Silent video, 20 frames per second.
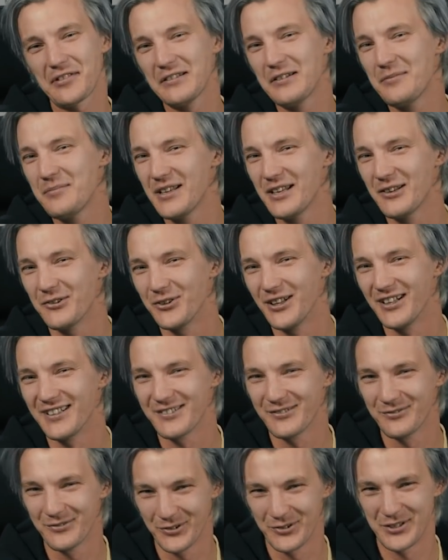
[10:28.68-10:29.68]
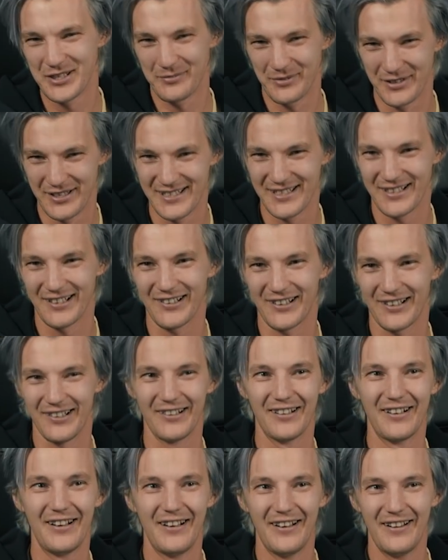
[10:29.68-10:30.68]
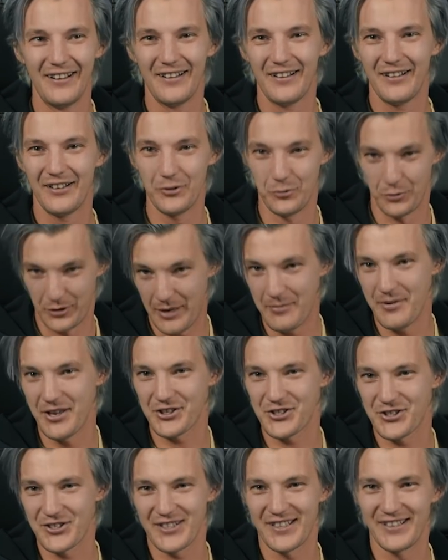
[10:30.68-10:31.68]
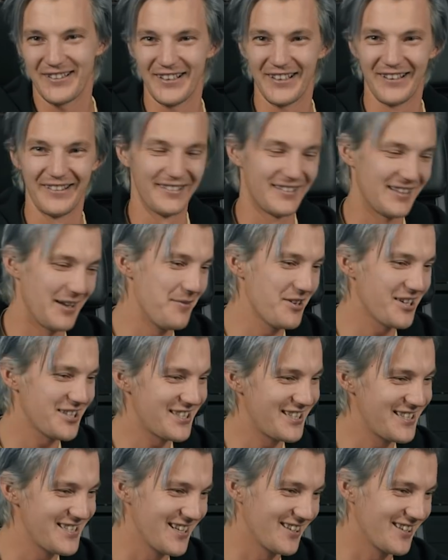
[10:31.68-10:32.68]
автомобилей удал, ну типа, затолкал. Ну, коммерческие, да, это коммерческий